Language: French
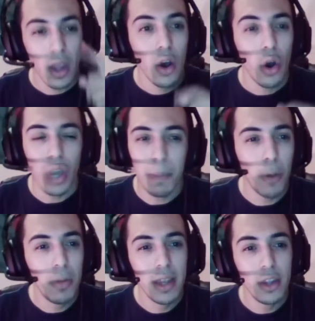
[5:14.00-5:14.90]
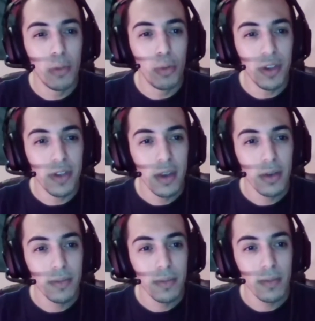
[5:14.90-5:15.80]
On n'a pas oublié les deux policiers
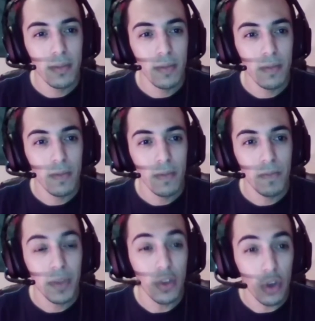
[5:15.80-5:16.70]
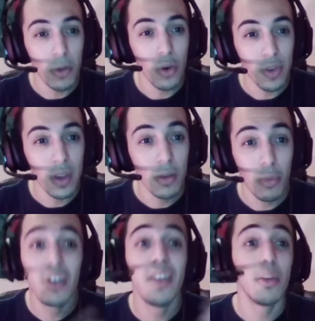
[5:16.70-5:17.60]
qui sont morts aussi.
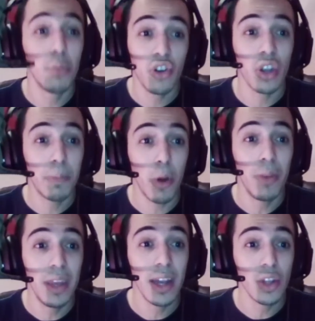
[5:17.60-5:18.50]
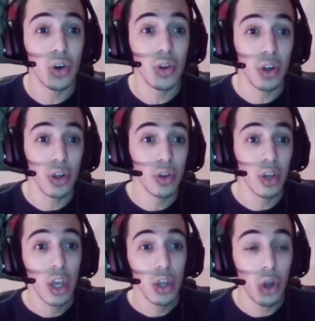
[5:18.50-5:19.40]
Moi, je les ai, moi, j'en ai pas oublié un dans, dans,
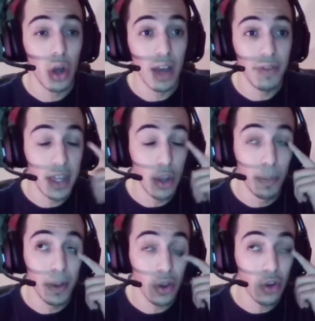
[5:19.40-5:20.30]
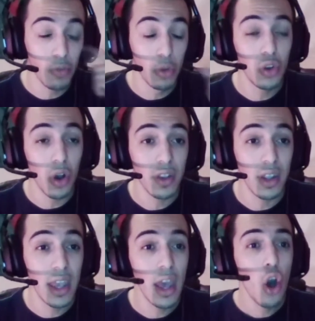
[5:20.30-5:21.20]
dans, la vidéo parce que quand je me suis
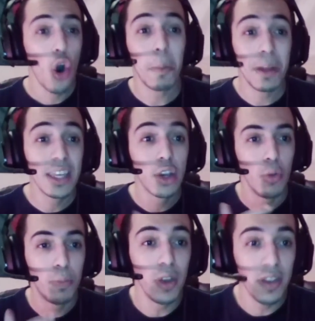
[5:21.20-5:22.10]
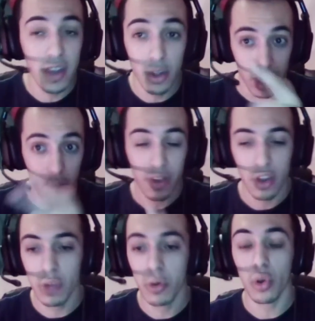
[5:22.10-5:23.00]
renseigné, on m'a dit que le policier dans les
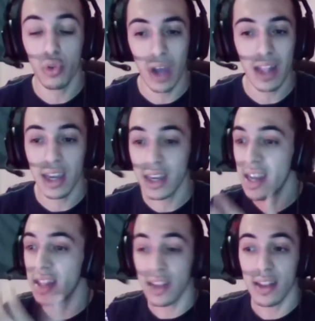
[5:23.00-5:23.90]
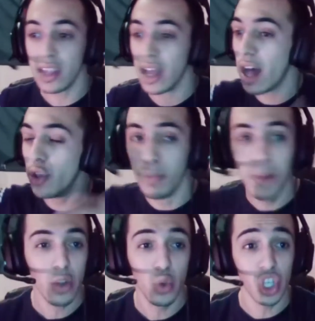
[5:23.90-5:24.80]
renseignements, donc sur internet, etc., de
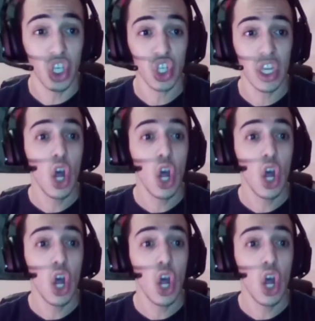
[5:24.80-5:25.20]
partout j'ai cherché,